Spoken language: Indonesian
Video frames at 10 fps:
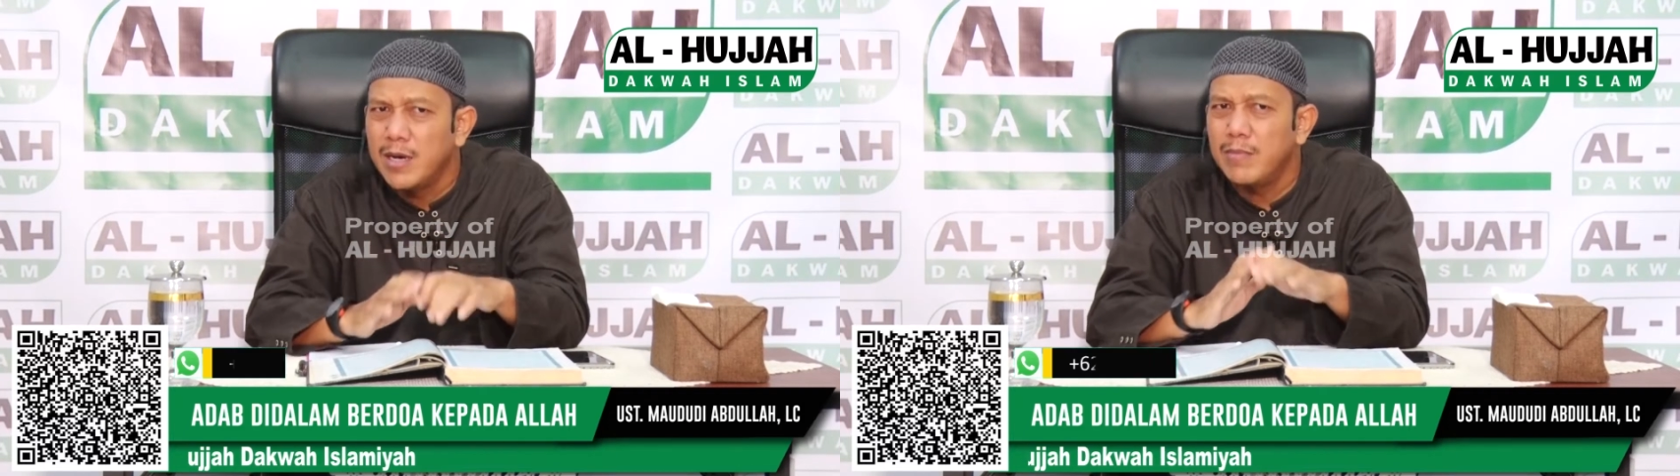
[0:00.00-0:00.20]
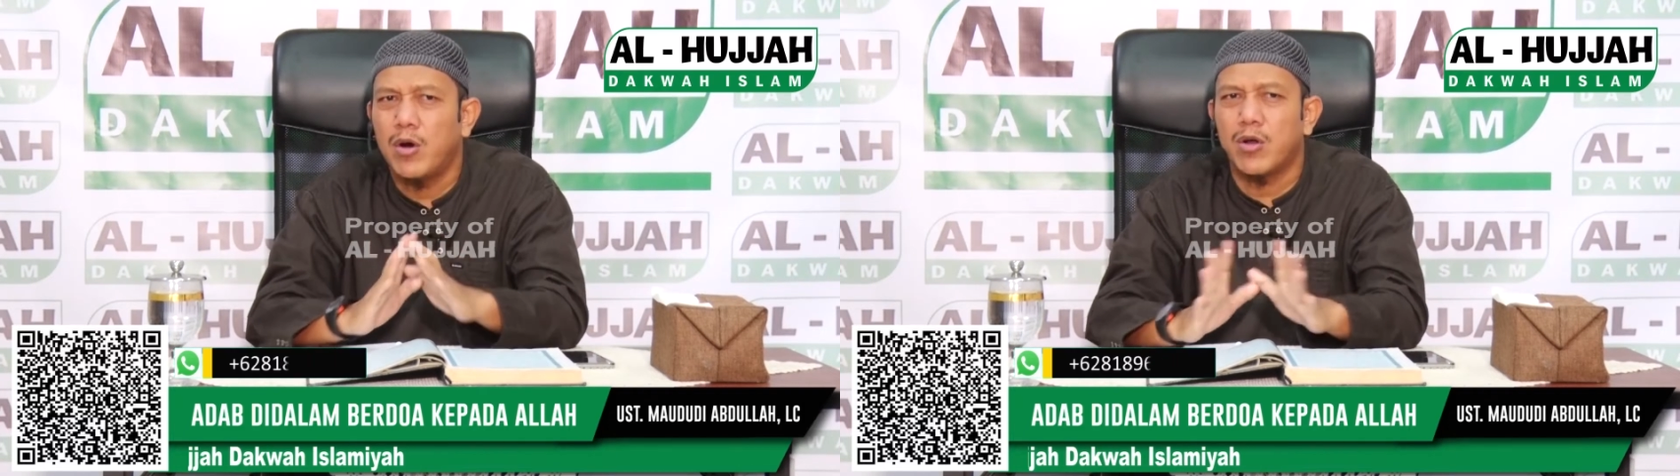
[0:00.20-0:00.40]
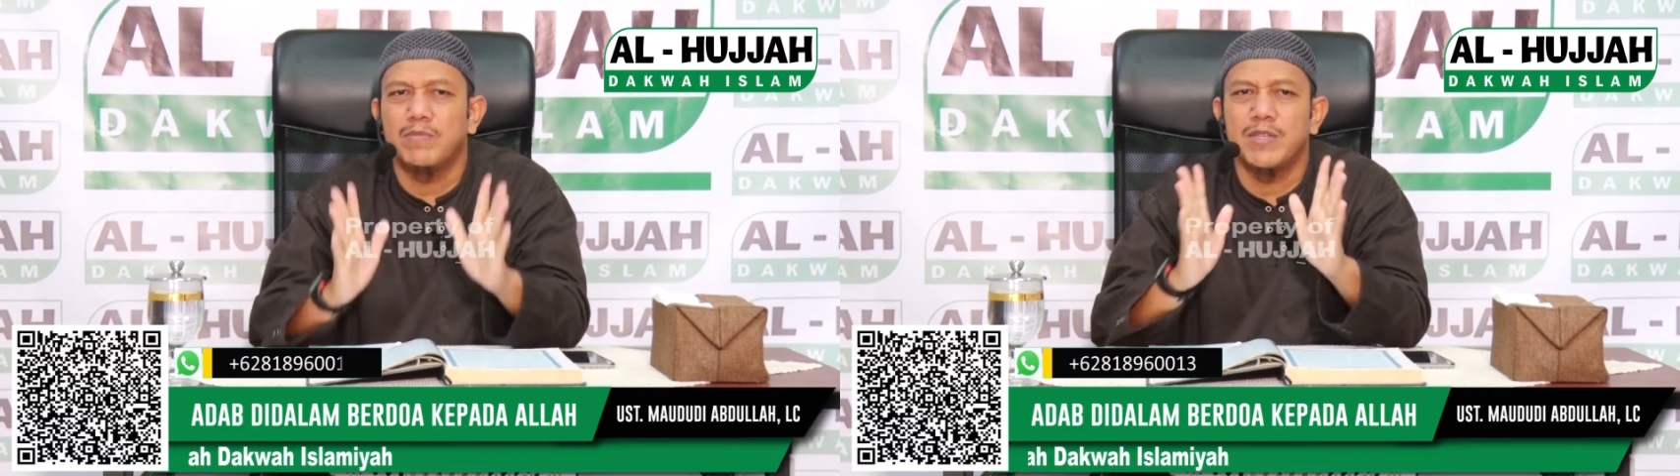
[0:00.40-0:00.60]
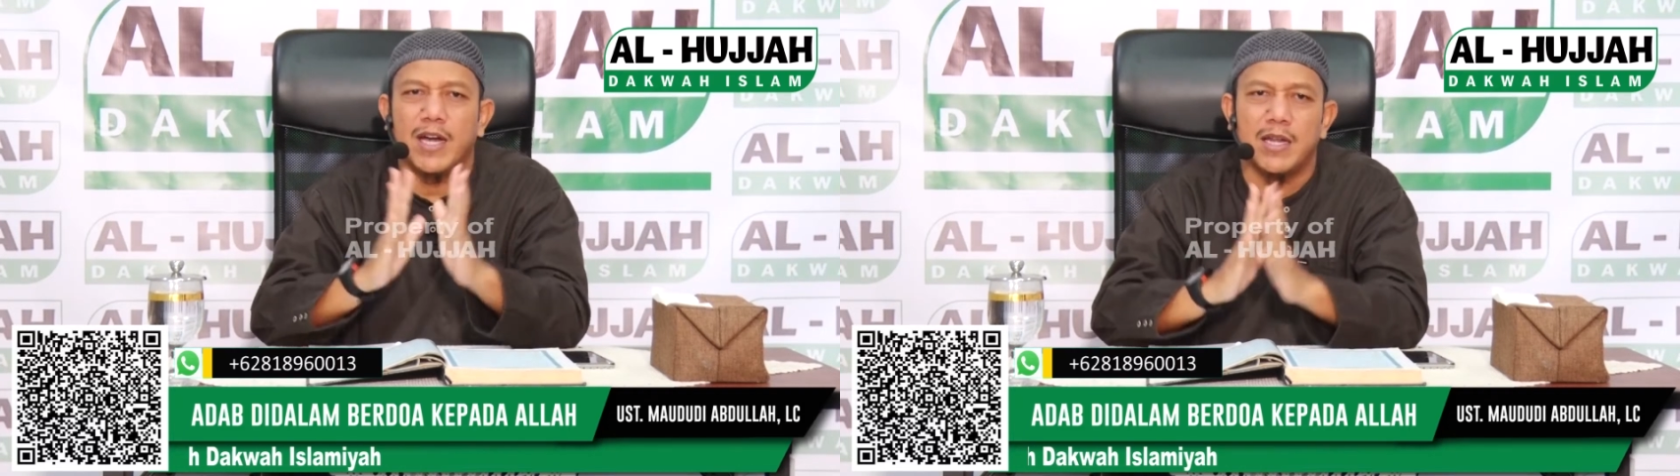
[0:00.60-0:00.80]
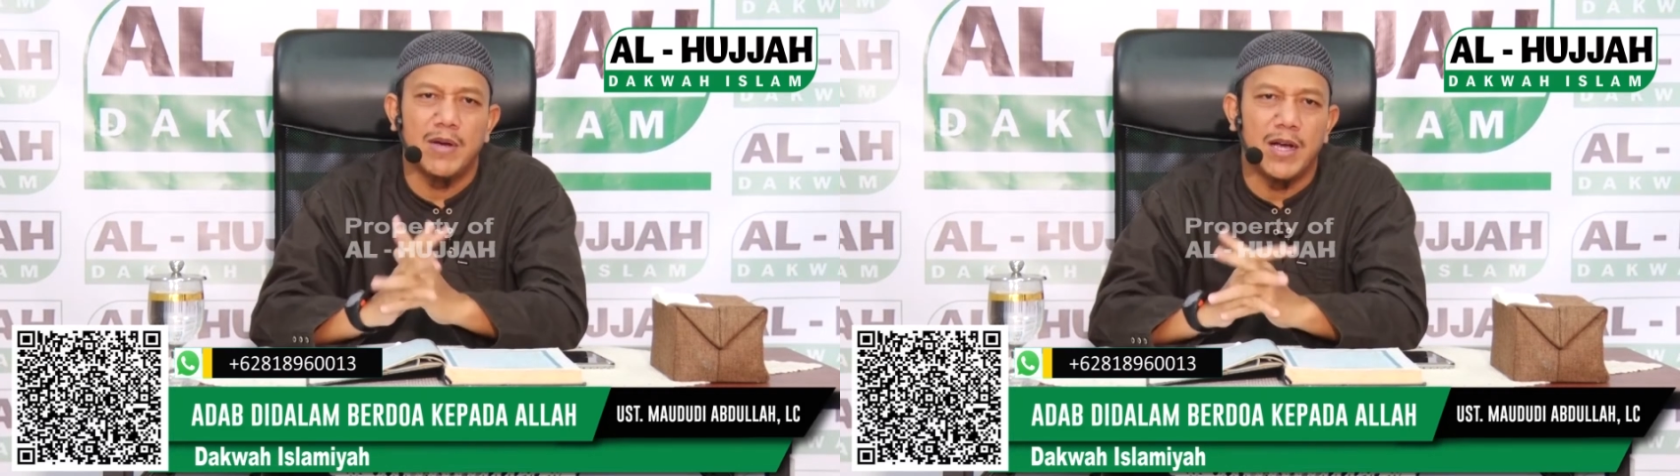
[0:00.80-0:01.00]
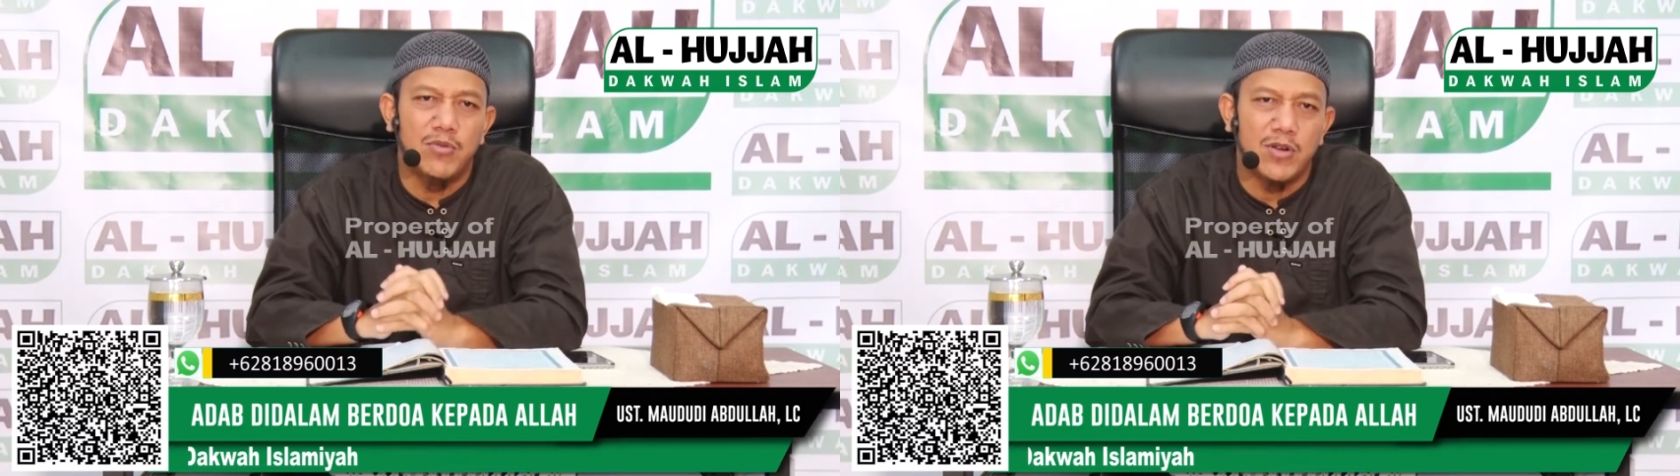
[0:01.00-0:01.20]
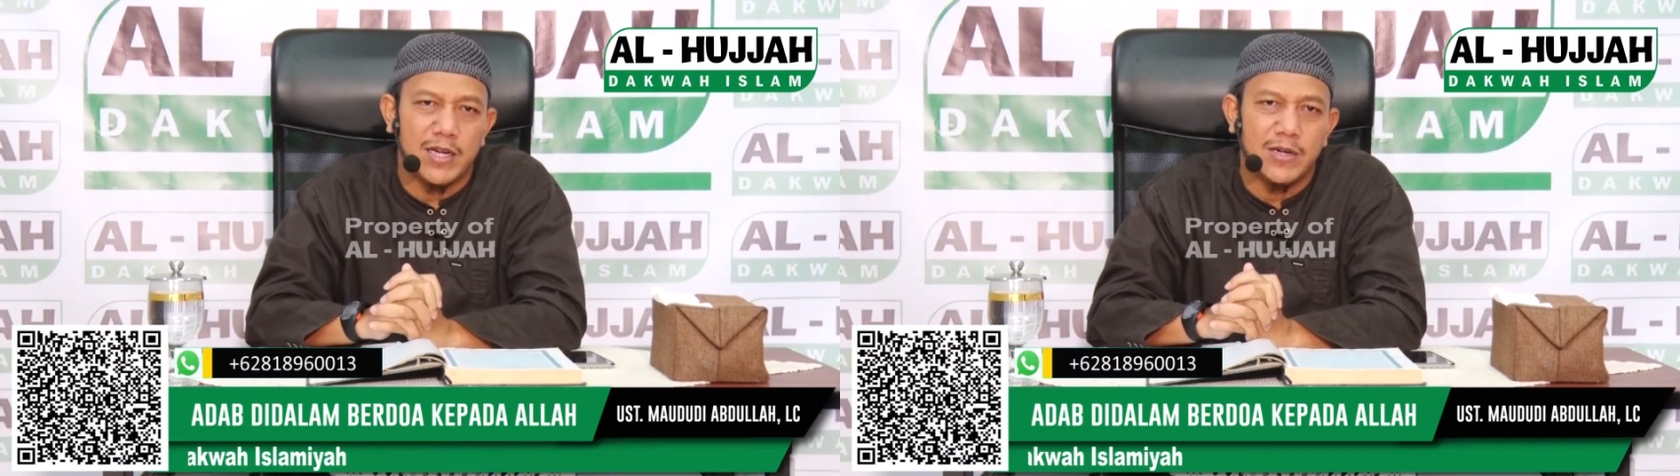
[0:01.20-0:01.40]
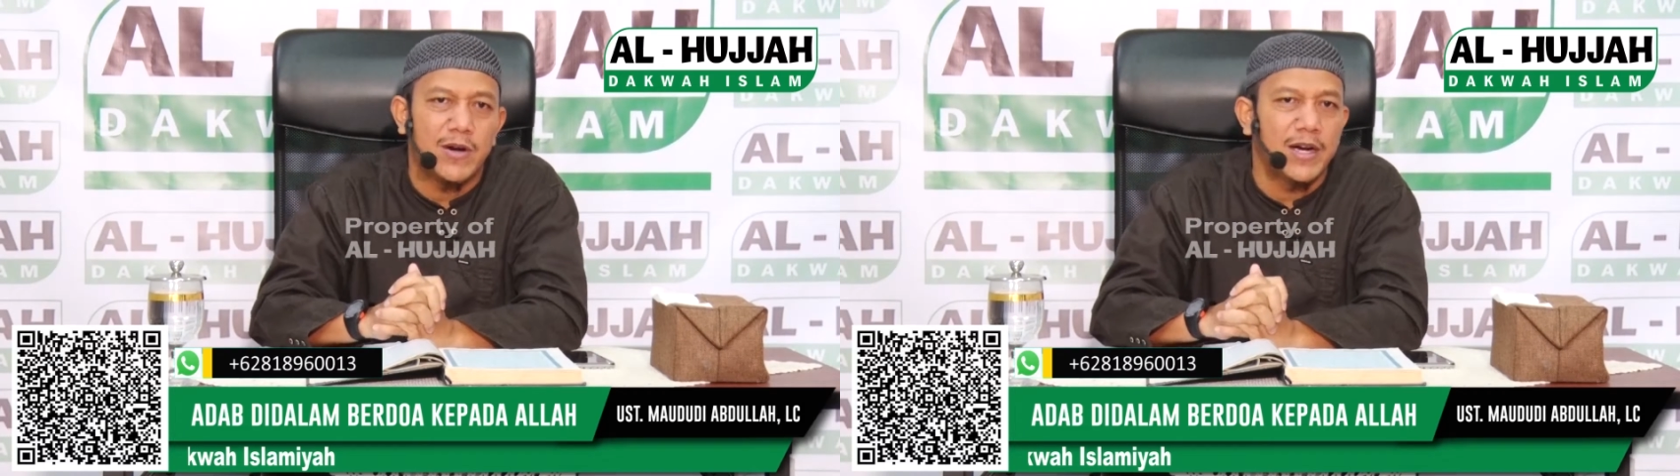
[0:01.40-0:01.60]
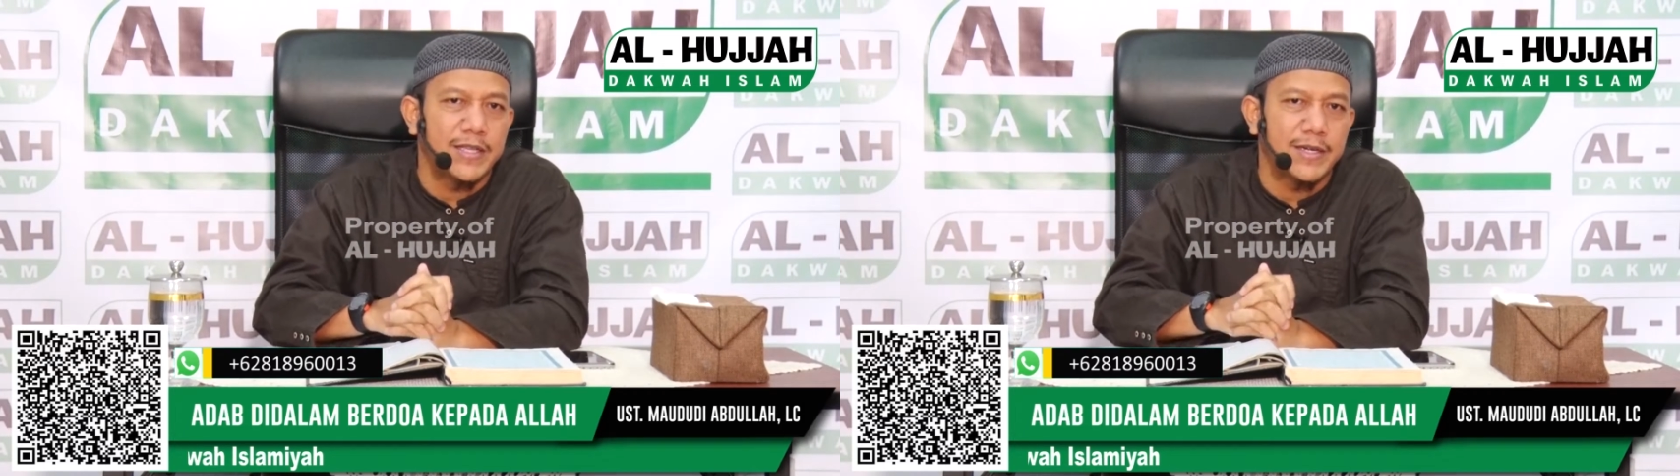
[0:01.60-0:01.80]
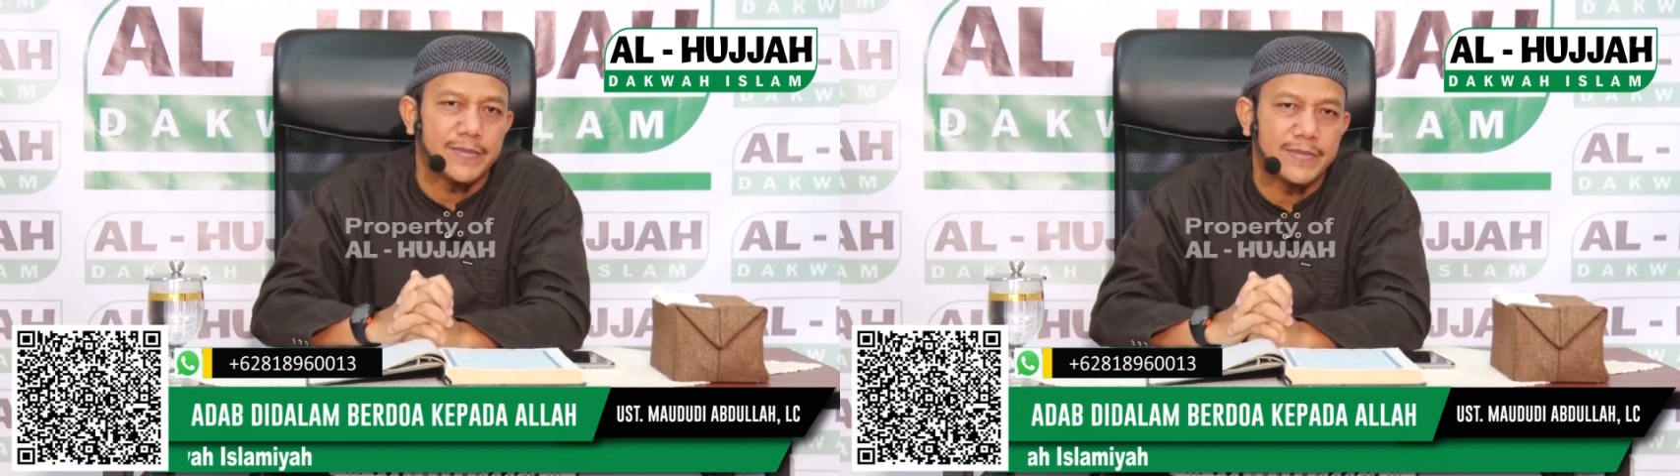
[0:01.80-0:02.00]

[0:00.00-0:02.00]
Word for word: bahwa Rabbnya akan mengabulkan doanya.